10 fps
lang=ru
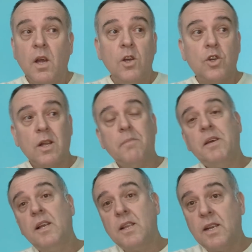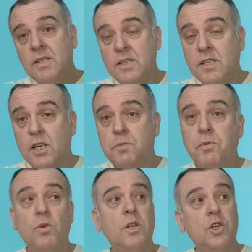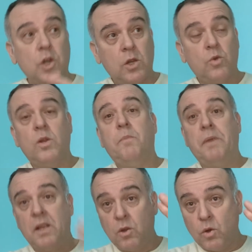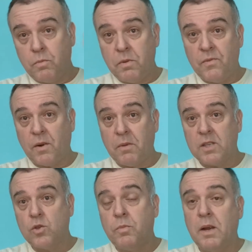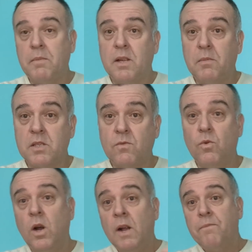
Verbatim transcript: что там какие-то российские шпионы, что оттуда передают информацию прямо на Москву,